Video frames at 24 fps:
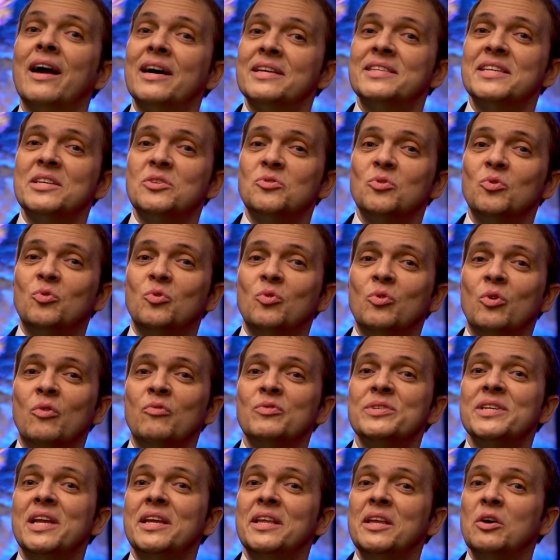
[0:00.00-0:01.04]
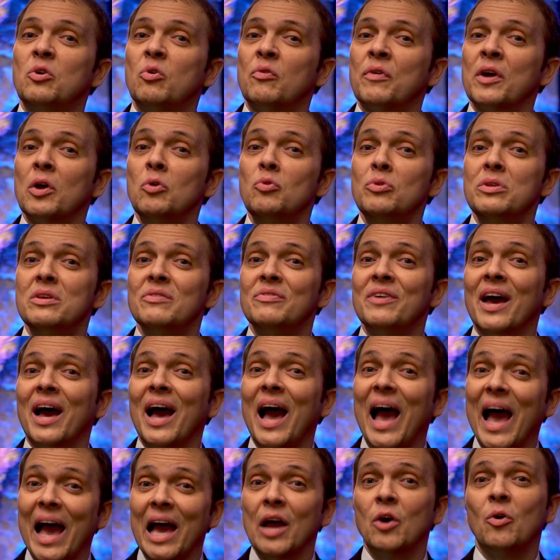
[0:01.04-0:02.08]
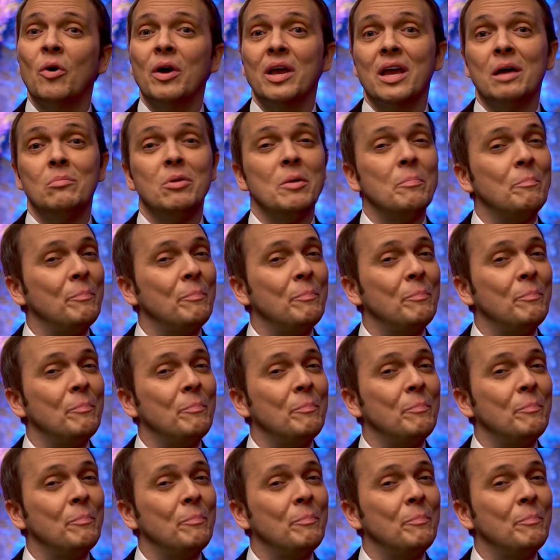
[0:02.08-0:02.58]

Grâce à ce cours, vous allez découvrir l'univers incroyable et